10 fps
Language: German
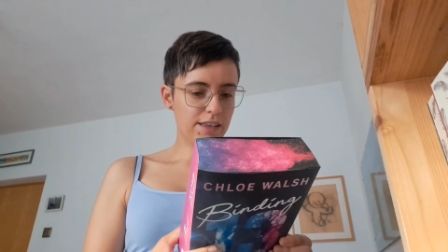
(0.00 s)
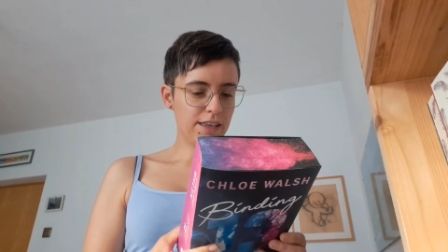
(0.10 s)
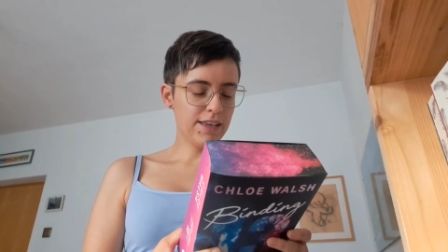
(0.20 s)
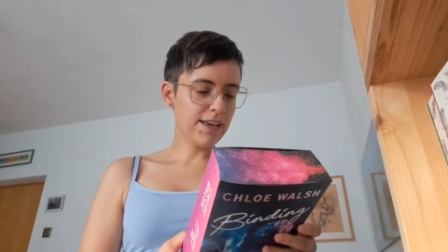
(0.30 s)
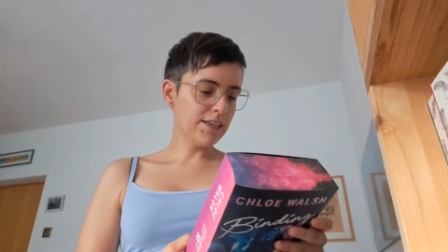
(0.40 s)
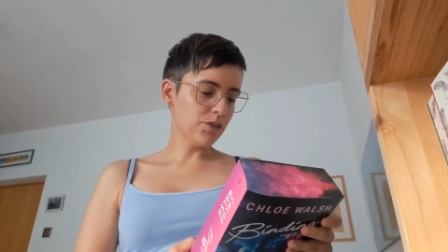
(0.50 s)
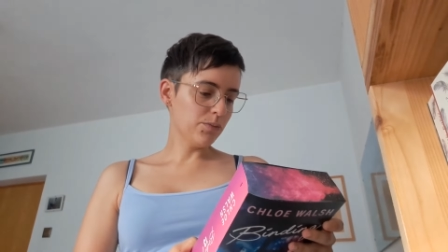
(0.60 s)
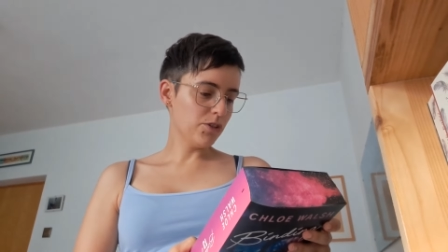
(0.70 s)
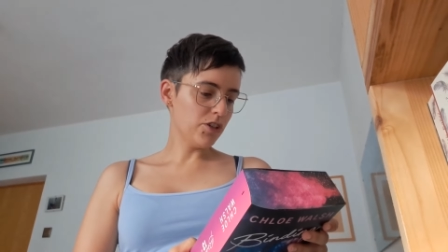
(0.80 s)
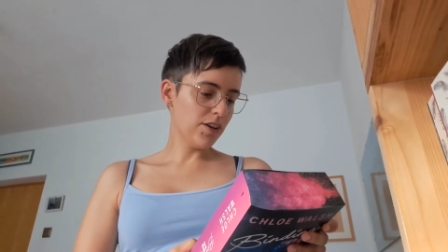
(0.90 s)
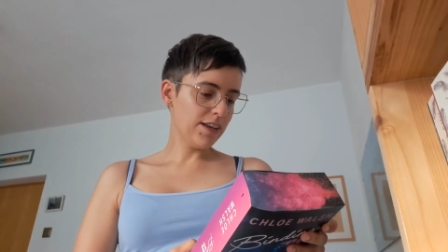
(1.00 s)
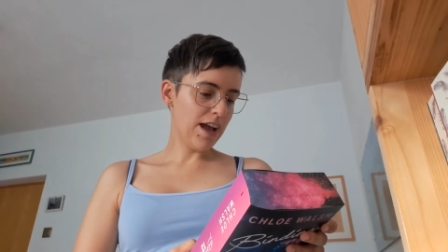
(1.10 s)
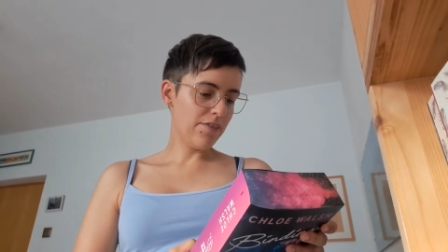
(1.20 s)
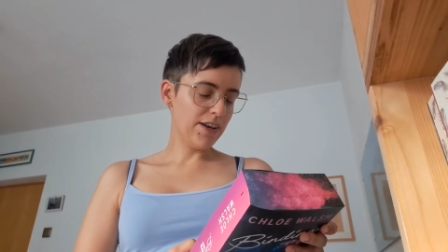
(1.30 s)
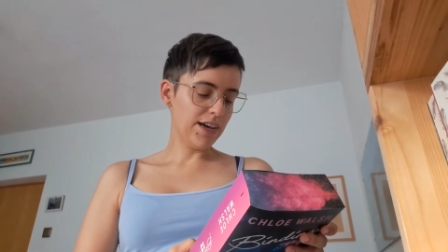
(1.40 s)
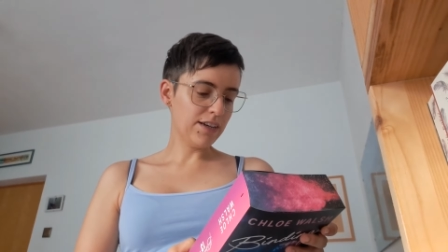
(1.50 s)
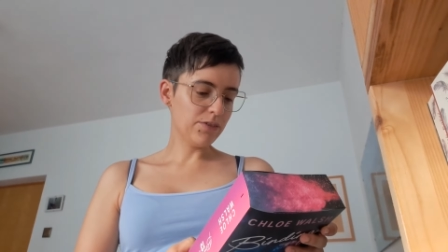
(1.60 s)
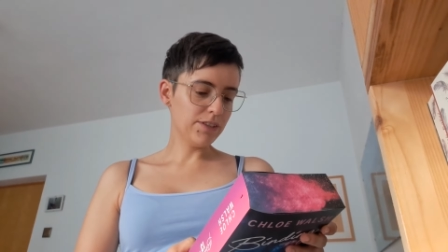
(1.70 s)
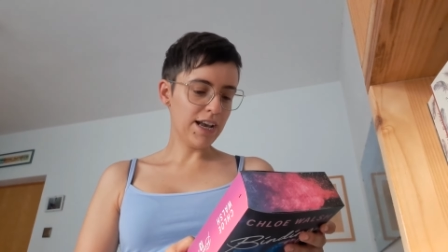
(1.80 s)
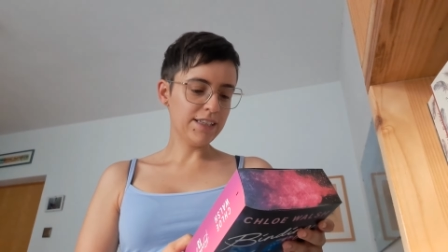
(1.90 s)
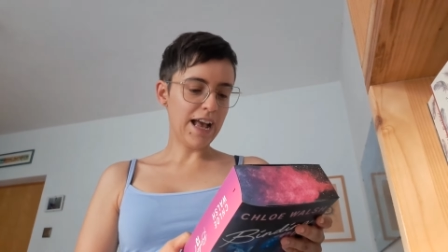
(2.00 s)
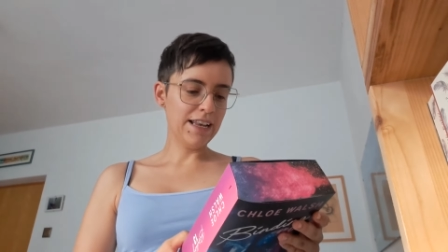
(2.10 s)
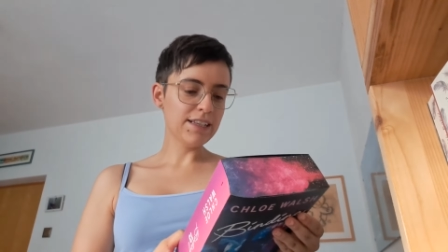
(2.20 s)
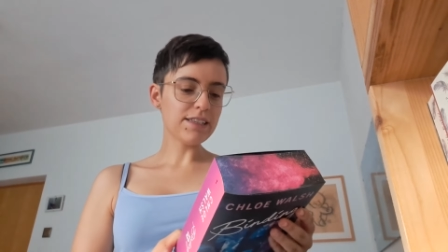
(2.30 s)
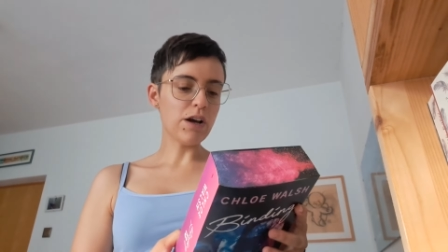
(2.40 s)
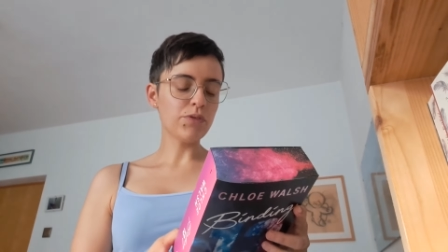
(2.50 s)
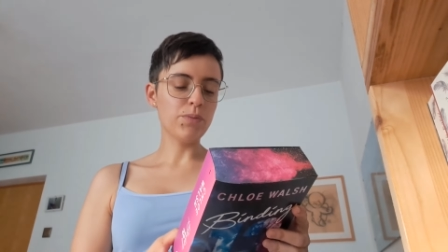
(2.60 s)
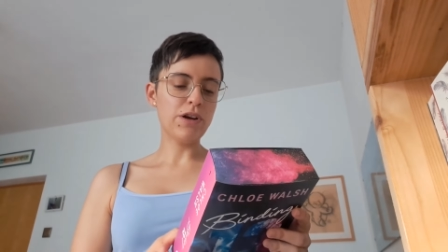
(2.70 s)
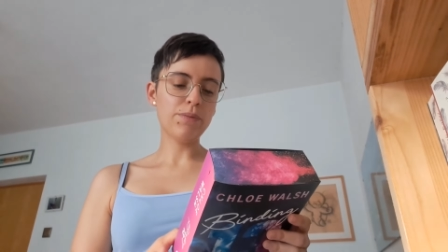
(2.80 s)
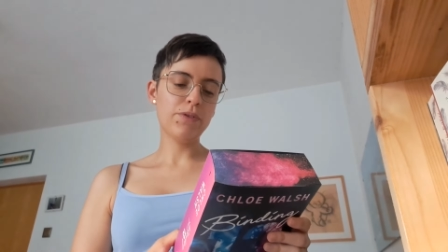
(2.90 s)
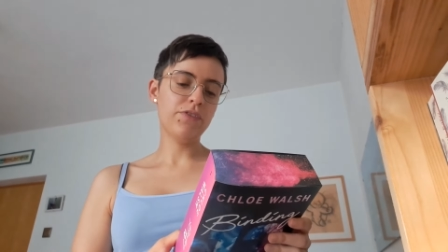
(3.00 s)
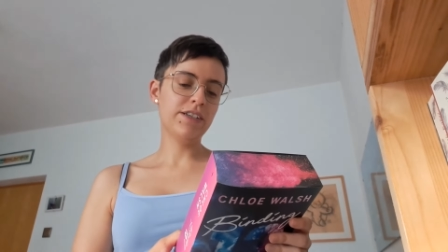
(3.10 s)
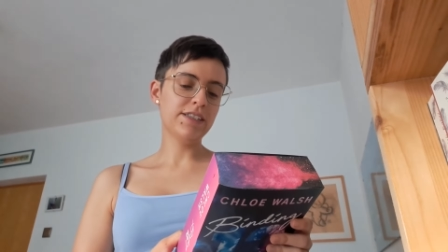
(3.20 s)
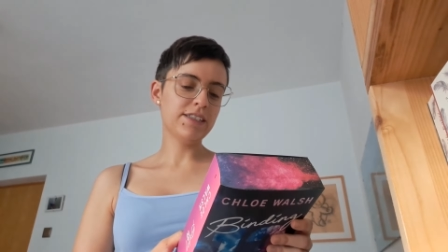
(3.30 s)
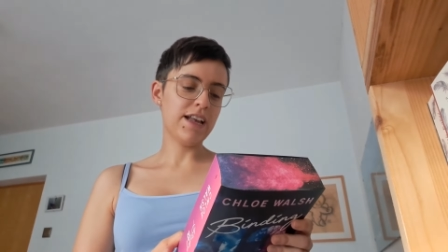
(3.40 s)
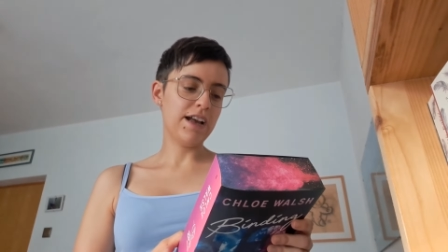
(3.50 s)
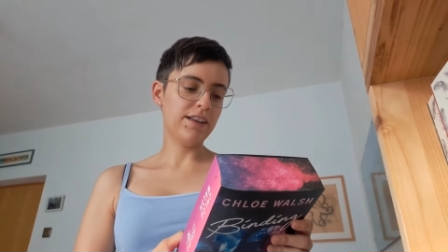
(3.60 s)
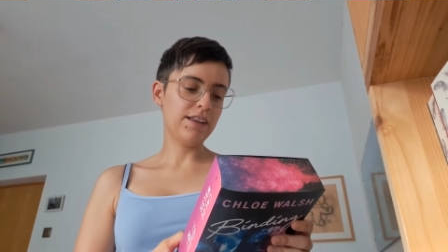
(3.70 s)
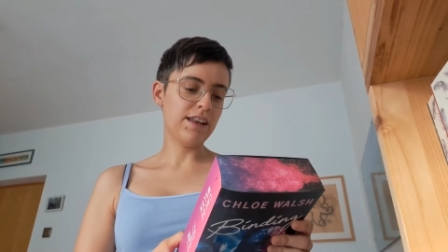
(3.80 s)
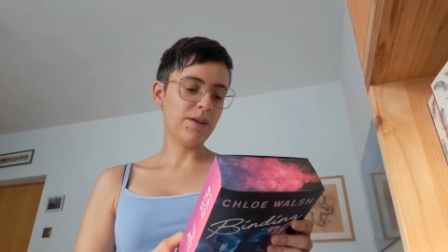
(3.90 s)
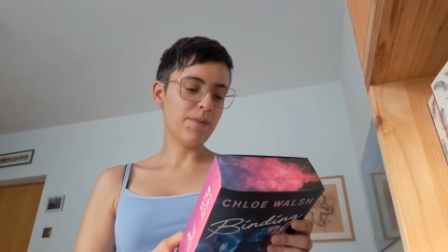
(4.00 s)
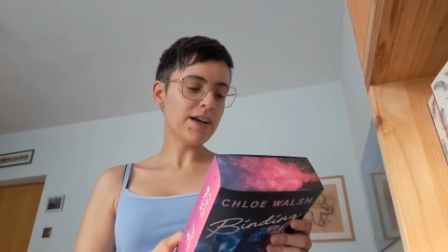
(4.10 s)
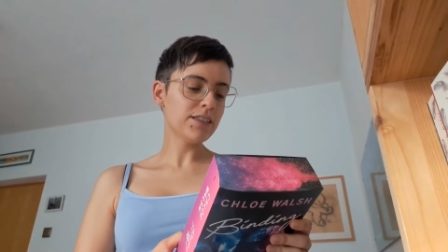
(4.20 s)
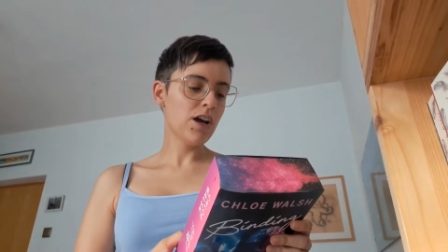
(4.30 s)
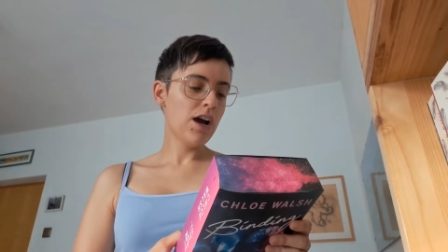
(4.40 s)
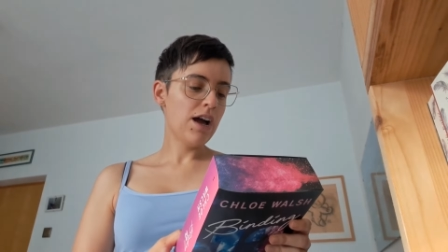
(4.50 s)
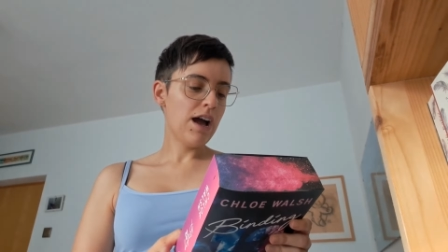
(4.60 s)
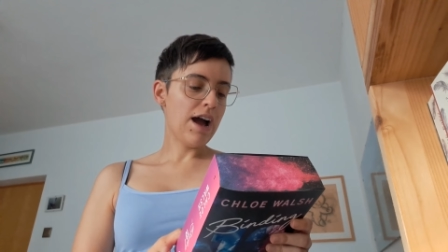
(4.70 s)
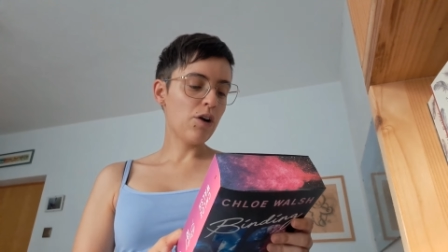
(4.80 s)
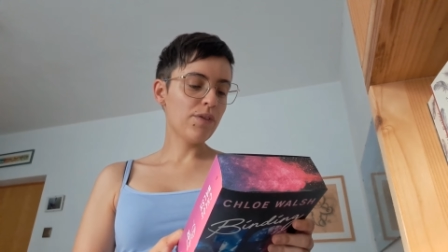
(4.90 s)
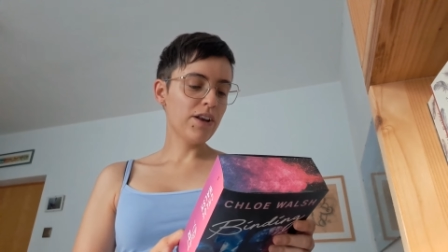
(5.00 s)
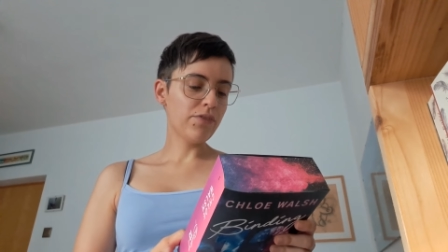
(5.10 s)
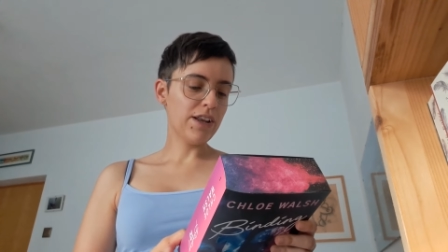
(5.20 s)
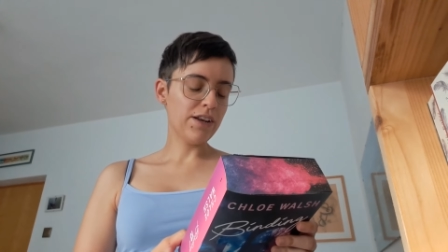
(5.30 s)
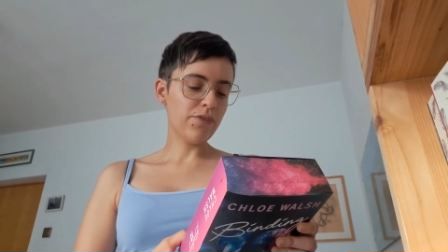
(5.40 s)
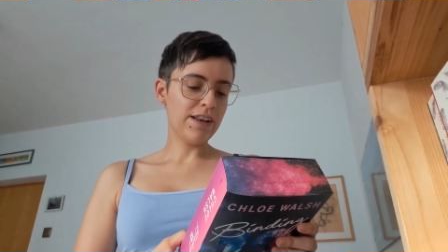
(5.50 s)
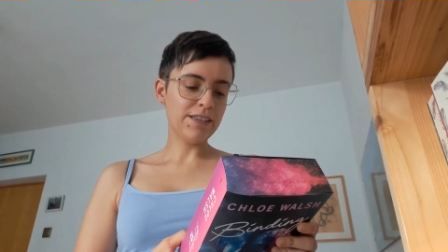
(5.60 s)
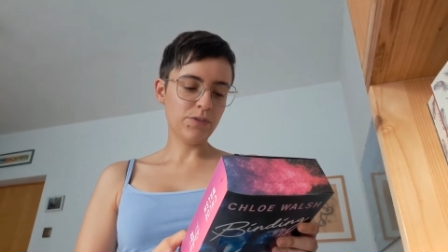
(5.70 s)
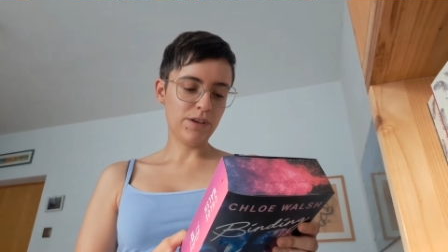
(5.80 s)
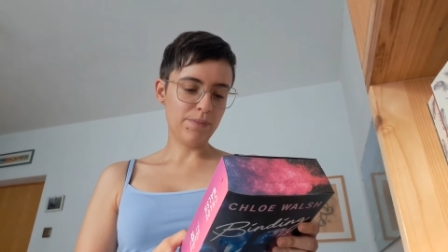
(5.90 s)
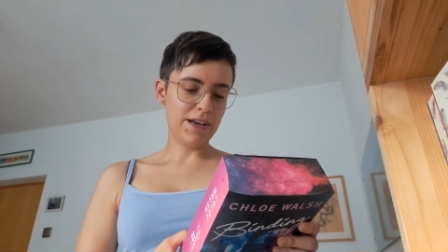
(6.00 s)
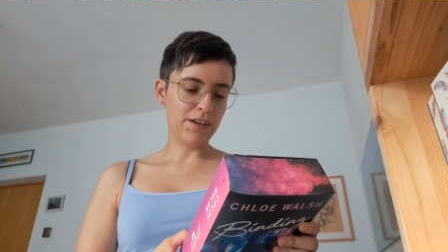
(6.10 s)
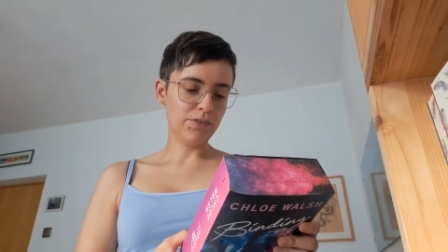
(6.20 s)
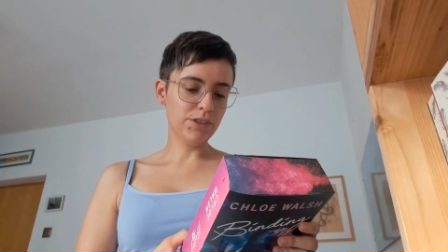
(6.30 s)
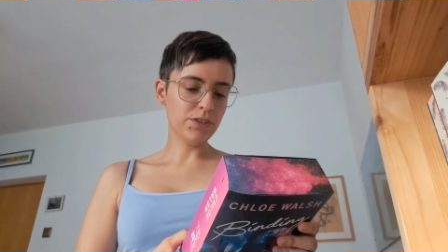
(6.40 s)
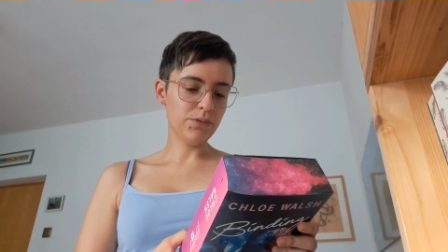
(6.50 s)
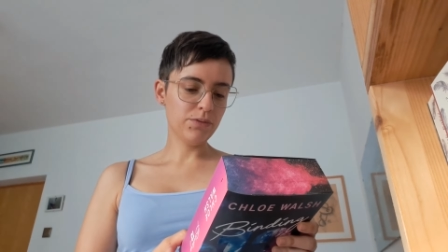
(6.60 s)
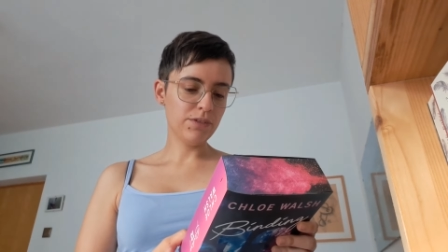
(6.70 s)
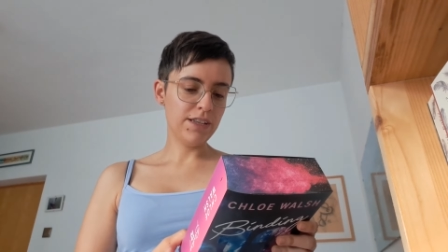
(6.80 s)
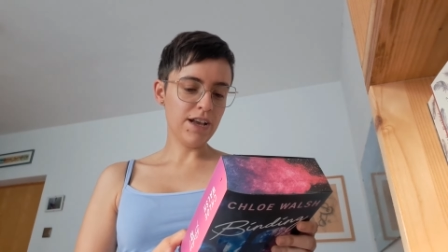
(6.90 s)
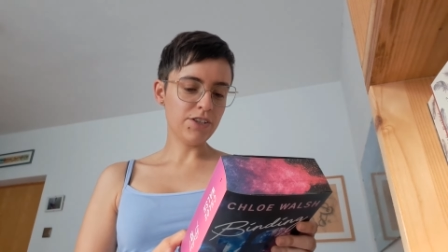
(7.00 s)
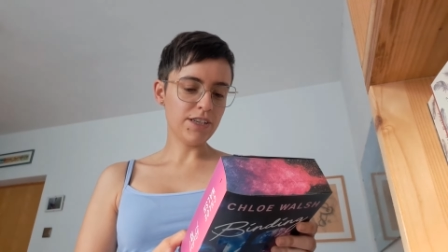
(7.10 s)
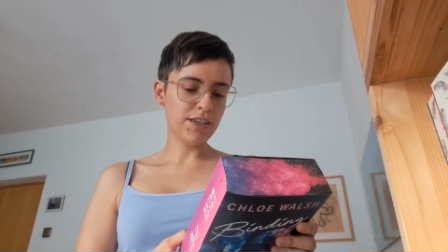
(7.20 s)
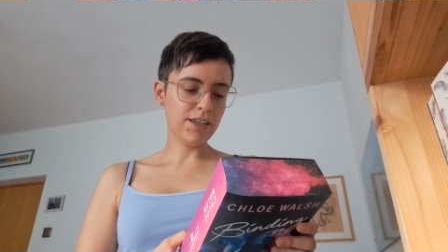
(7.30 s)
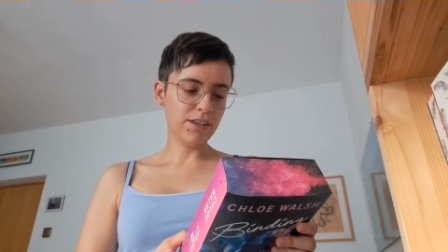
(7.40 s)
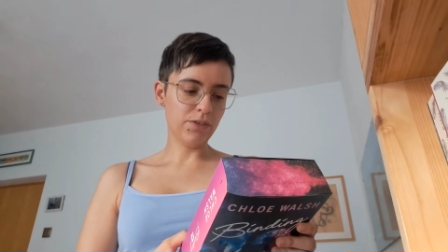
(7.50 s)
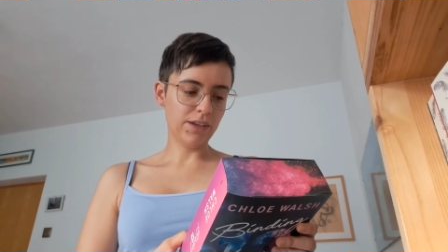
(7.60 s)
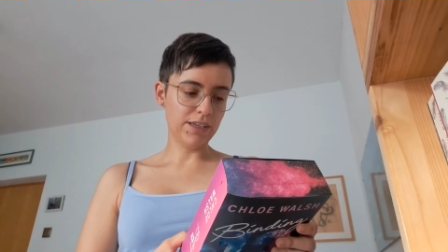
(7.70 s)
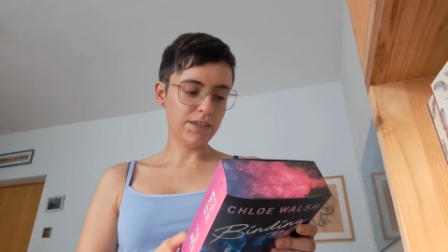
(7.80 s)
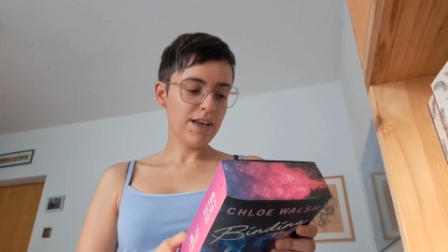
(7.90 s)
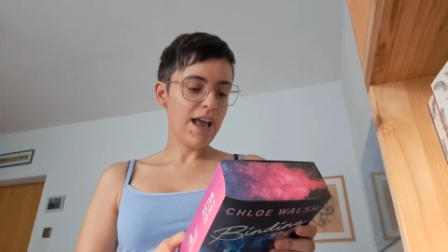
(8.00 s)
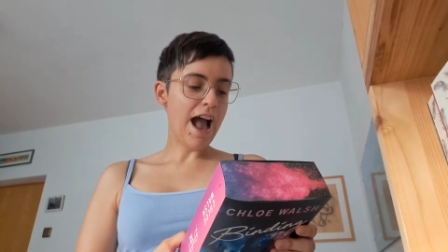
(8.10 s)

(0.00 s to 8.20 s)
Hier geht es um Johnny Kavanagh und er hat alles. Auf dem Rugbyfield ist er an der Macht, auch wenn er von einer Verletzung geplagt wird, die er ständig ignoriert.